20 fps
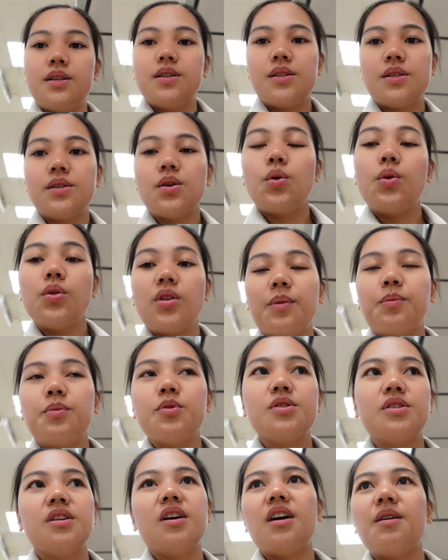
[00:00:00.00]
so
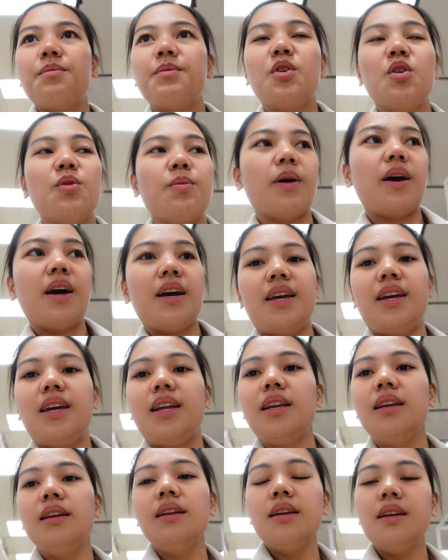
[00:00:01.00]
tapos na kami
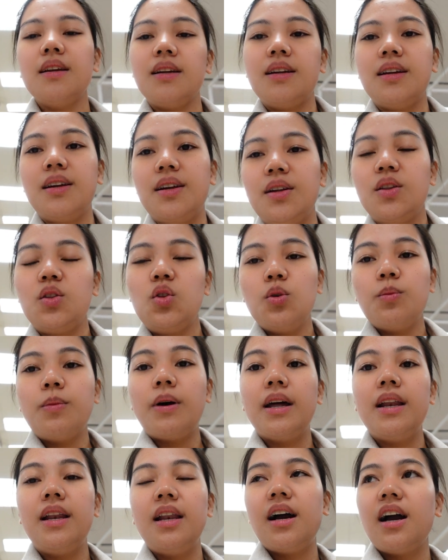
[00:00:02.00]
kumain
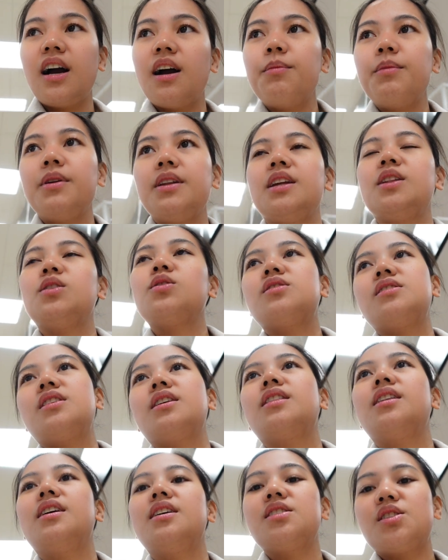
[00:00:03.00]
dumaan lang kami dito sa
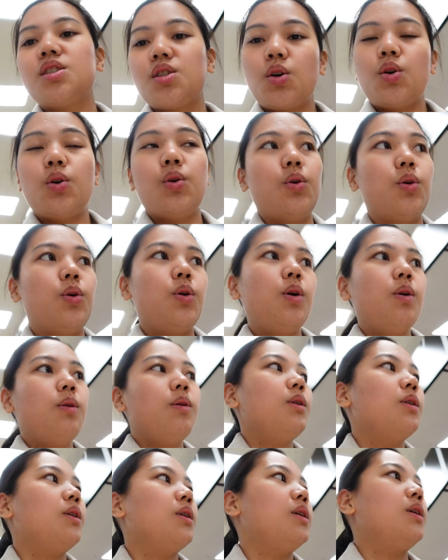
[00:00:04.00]
Tesco
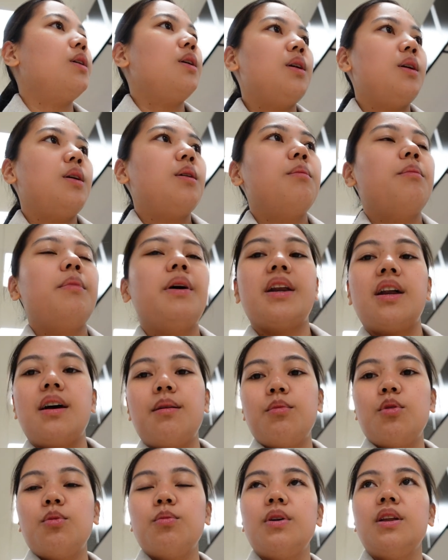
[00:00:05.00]
para
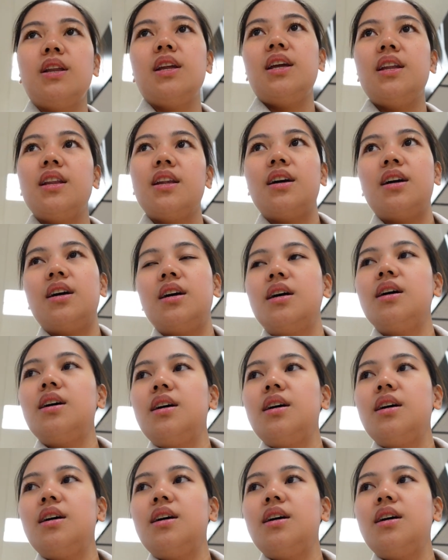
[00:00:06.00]
bumili ng